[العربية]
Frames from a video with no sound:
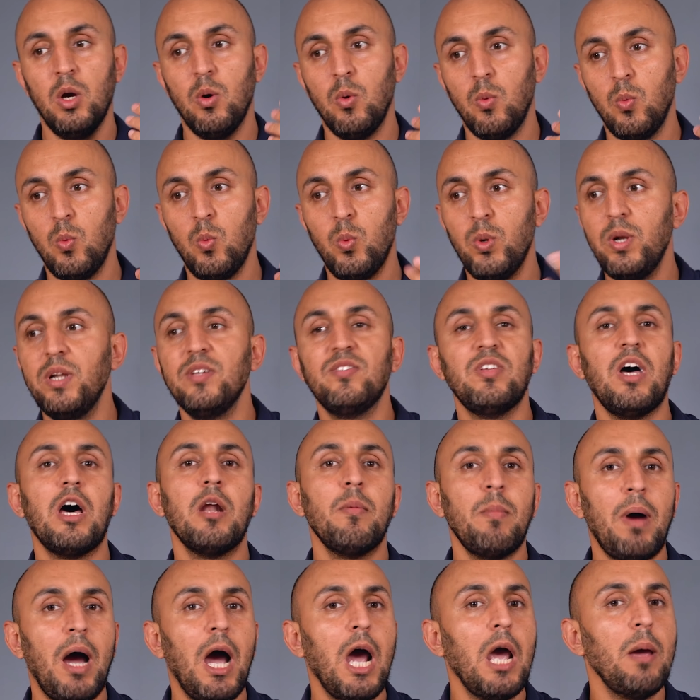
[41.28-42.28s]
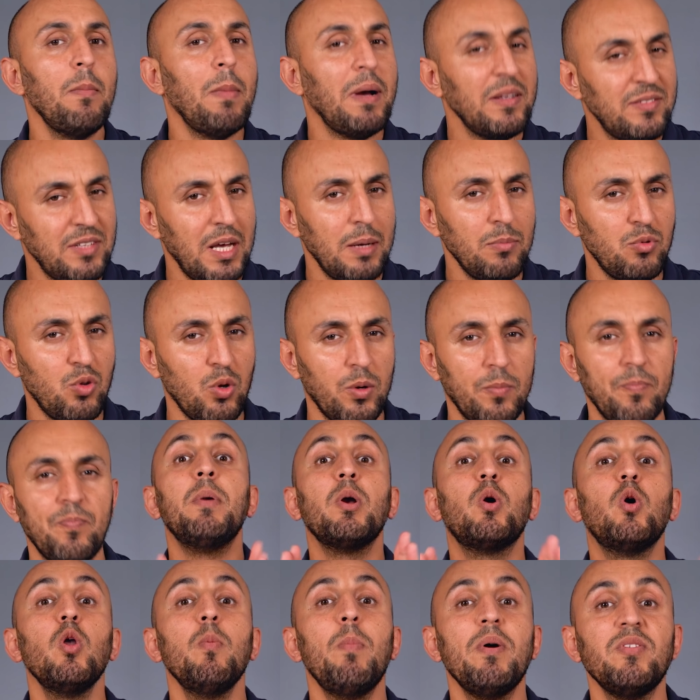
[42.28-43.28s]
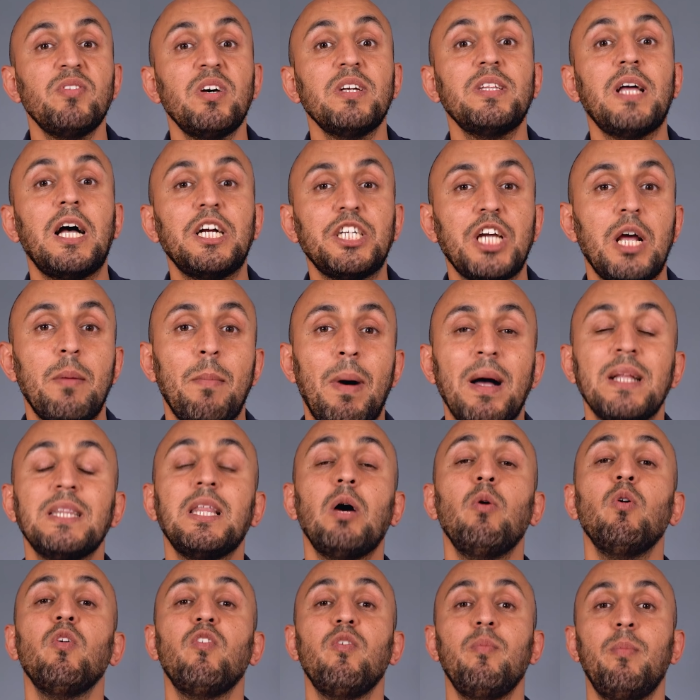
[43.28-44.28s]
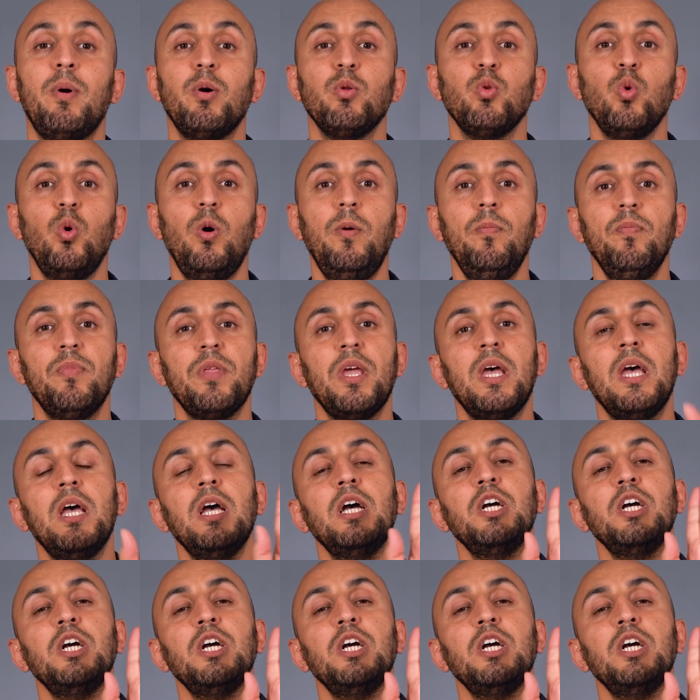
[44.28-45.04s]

واللي صار معاي مع سامسونج بكل بساطه عشان ما نطول في الموضوع